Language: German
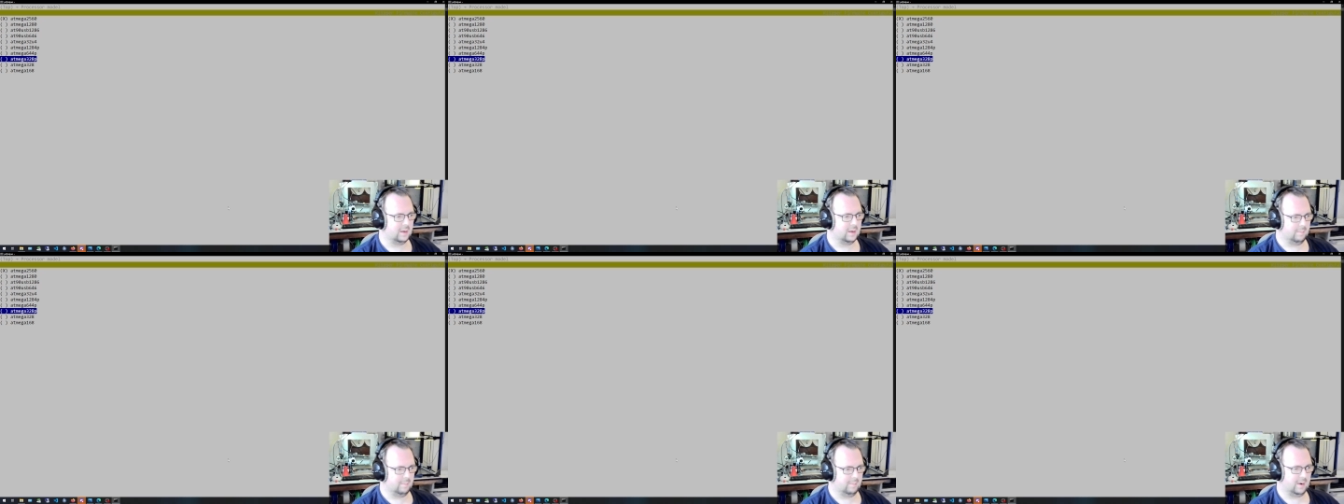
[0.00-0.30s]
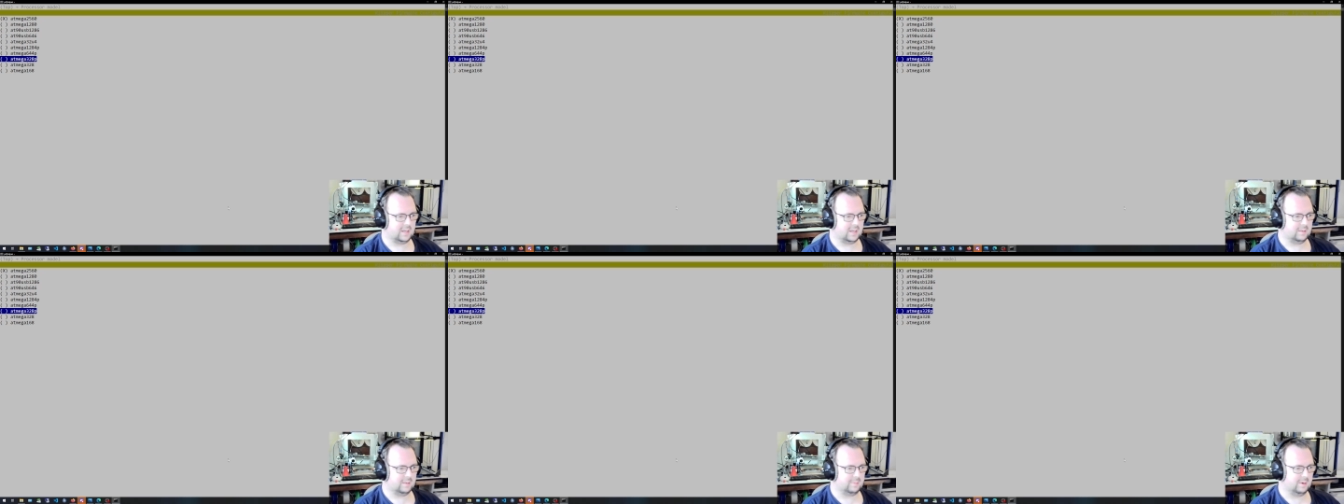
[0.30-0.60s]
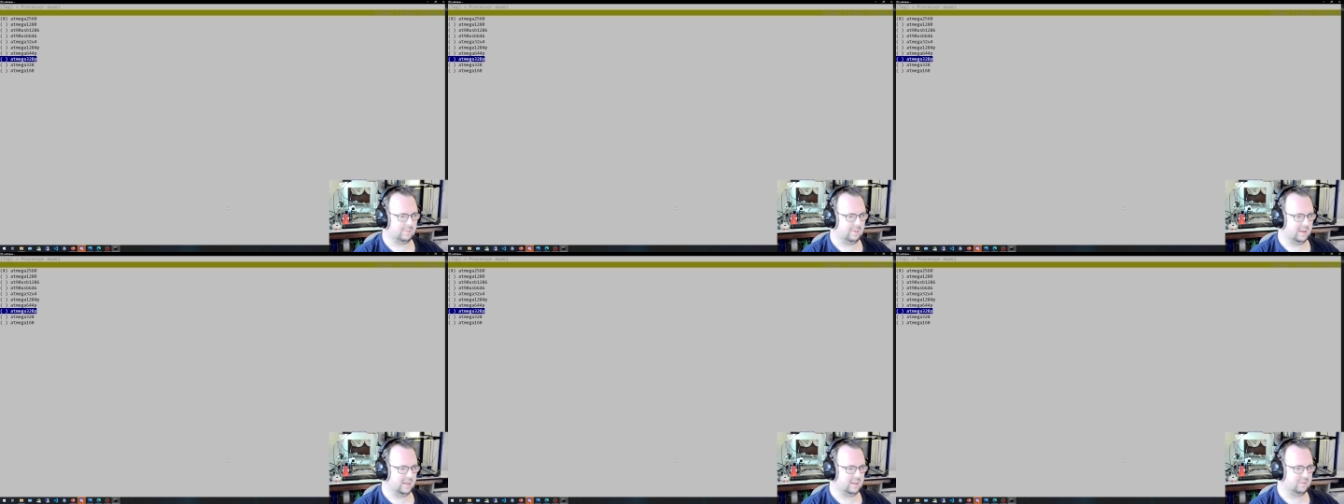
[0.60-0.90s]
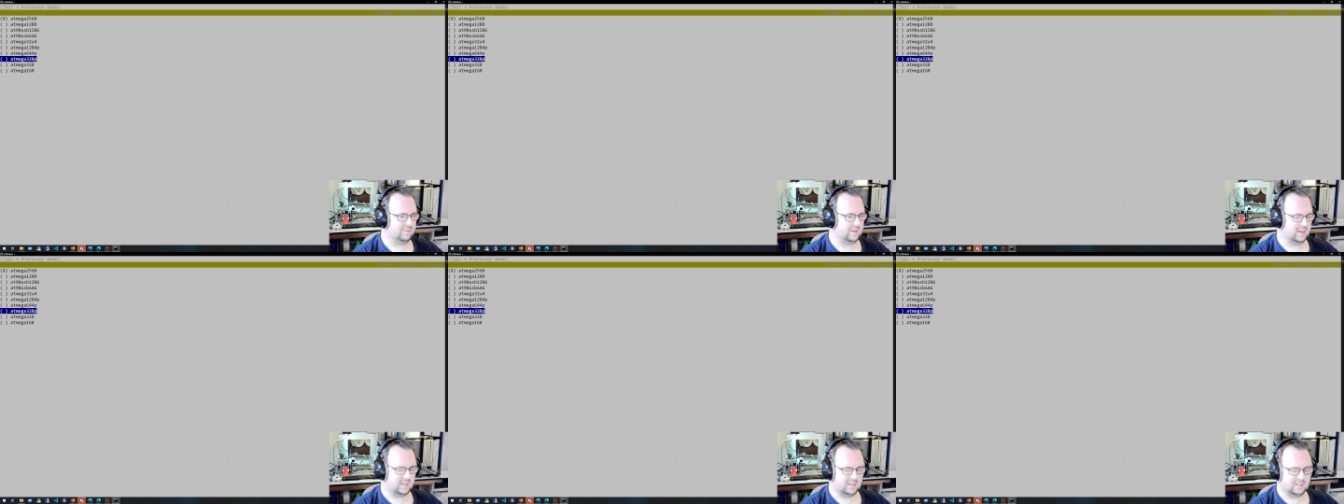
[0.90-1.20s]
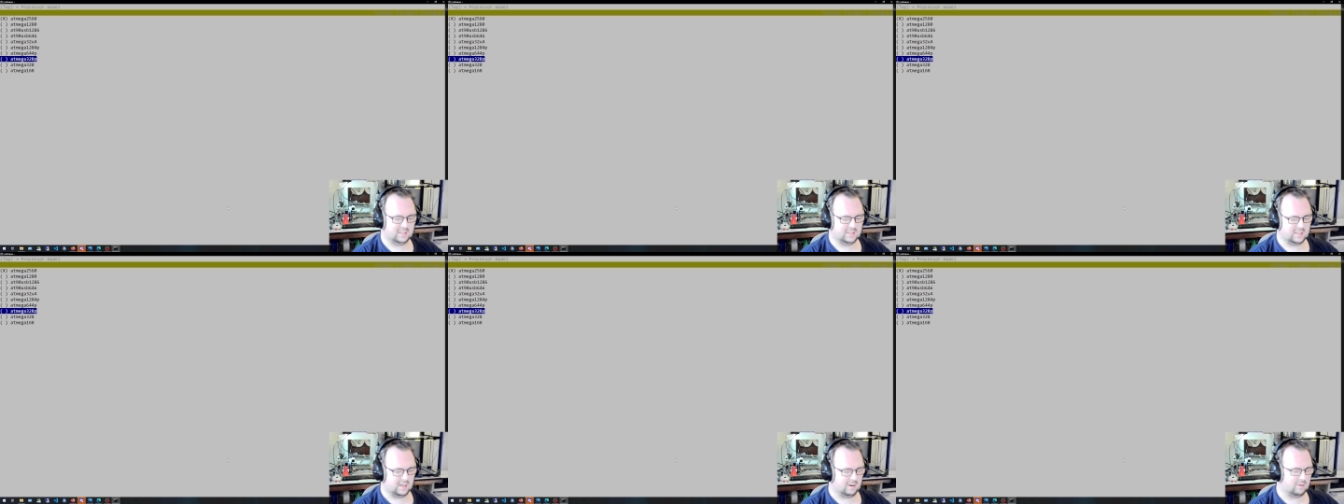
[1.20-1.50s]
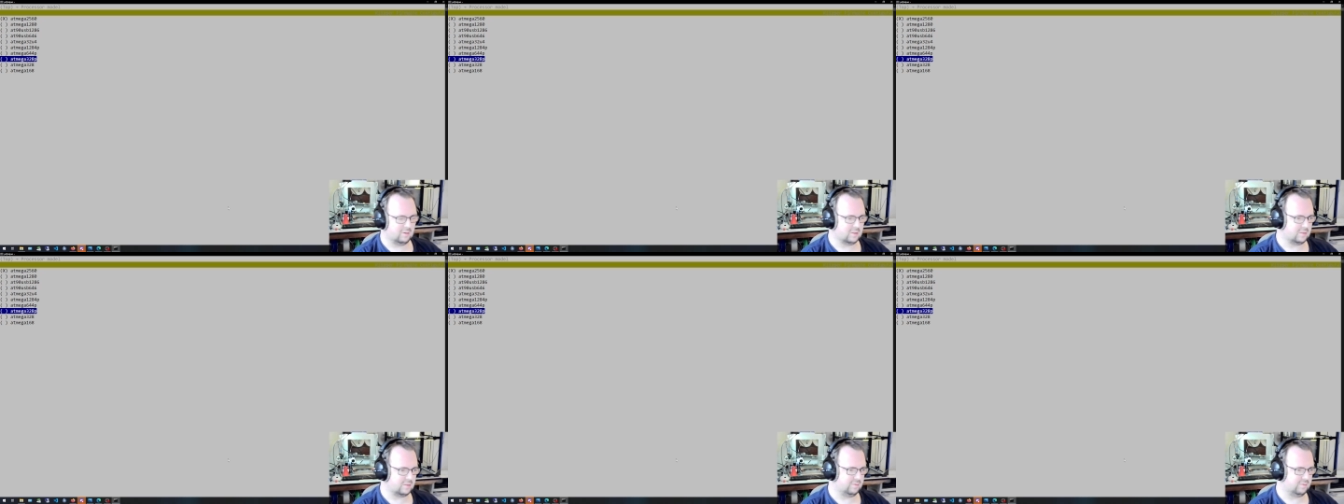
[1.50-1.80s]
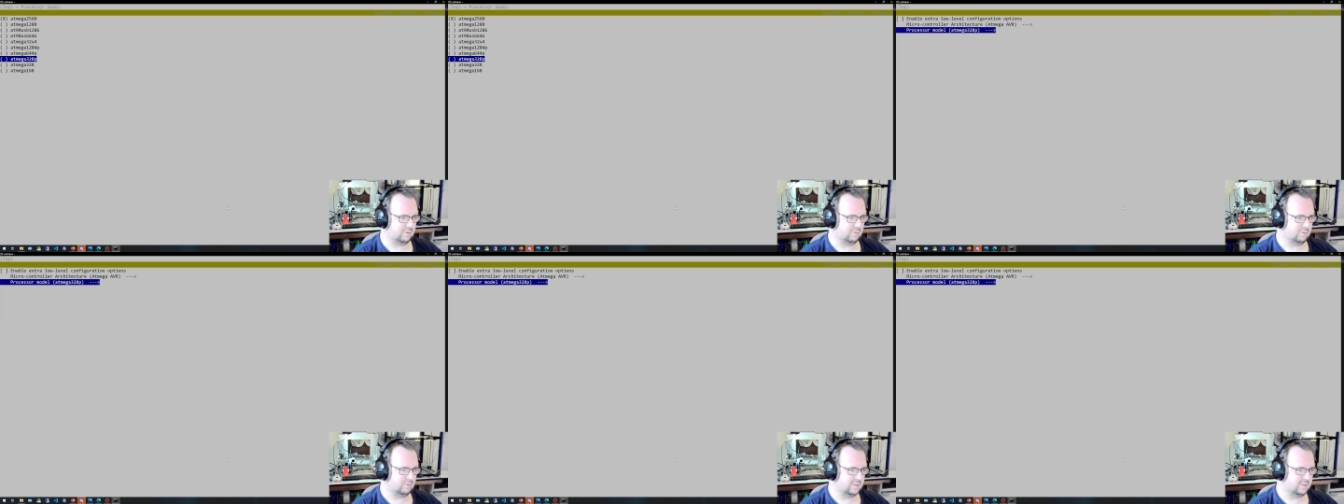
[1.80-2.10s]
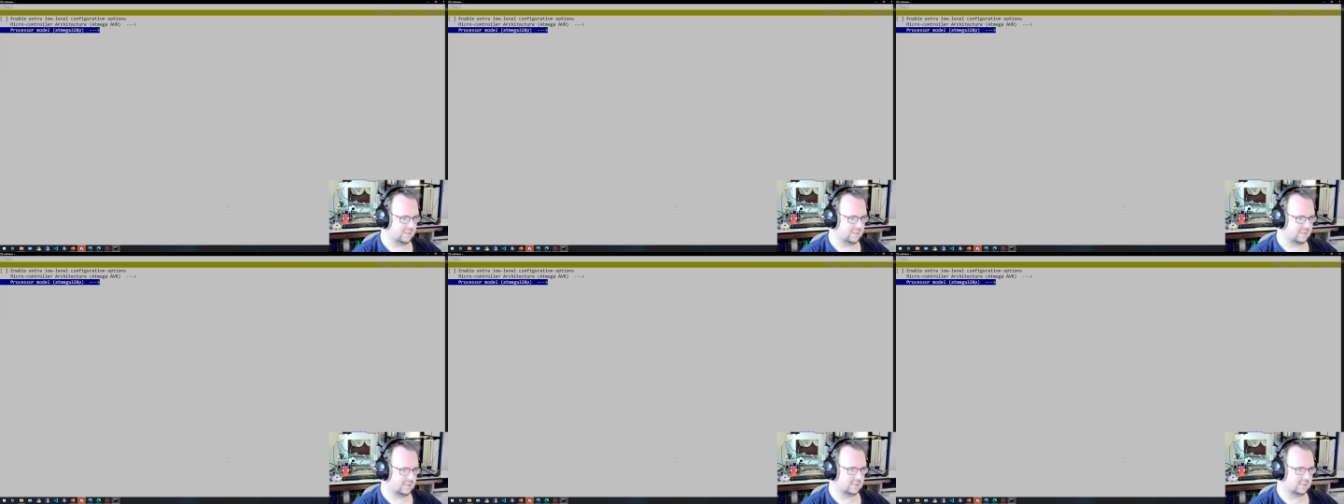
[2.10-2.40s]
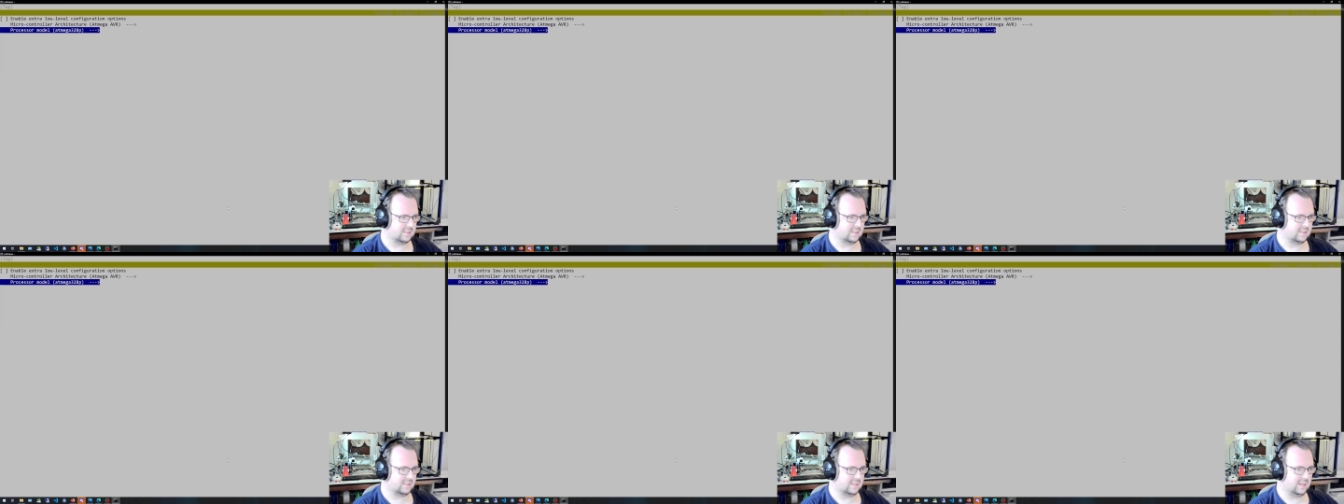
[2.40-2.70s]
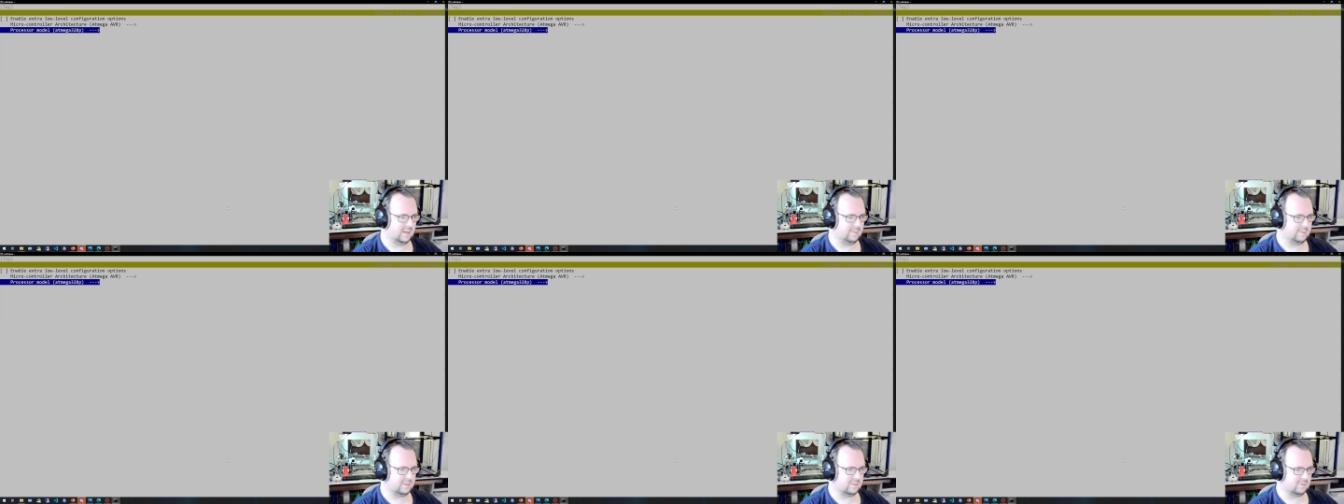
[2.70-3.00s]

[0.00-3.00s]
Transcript: Macht aber im Endeffekt nichts aus. Für uns ist das dasselbe,